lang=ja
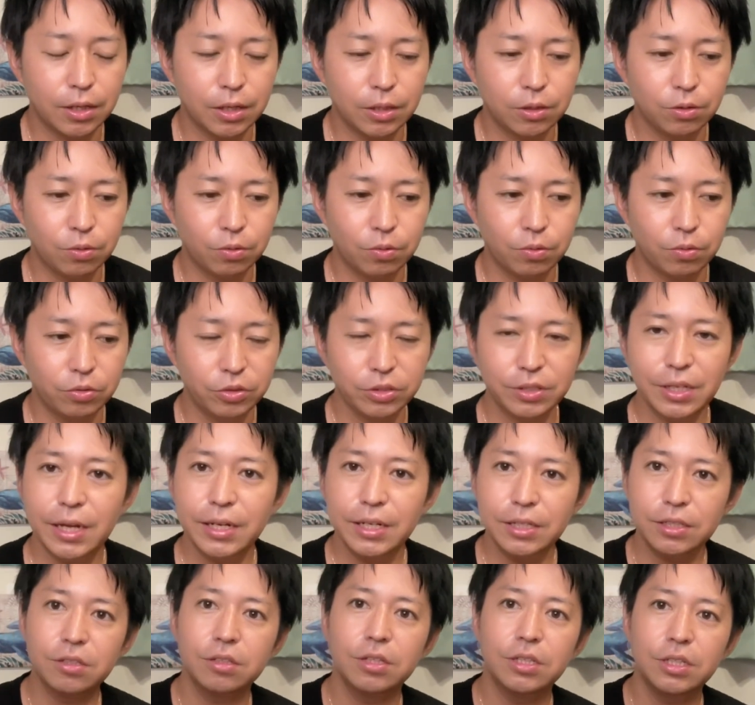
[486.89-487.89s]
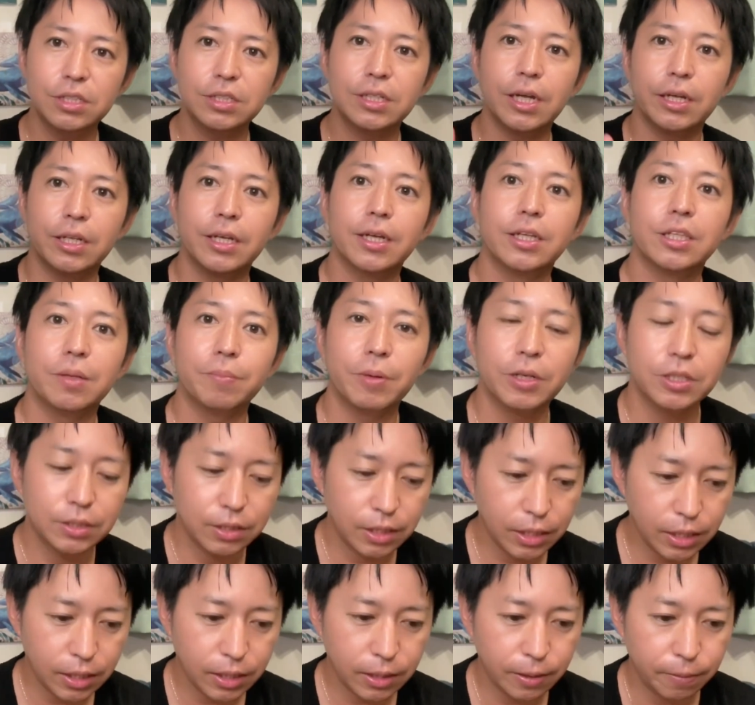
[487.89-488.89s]
えっと、2人ツインスターでやってまし
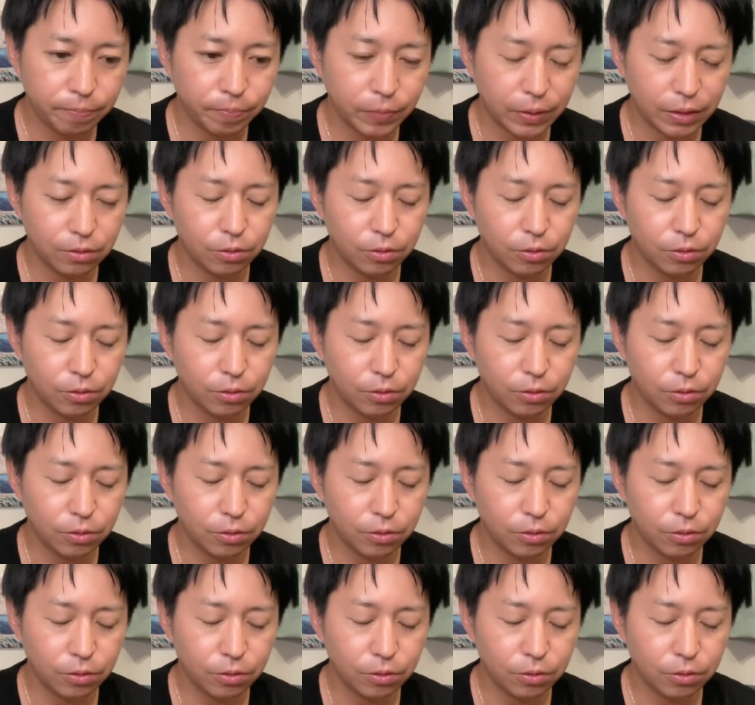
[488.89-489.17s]
て、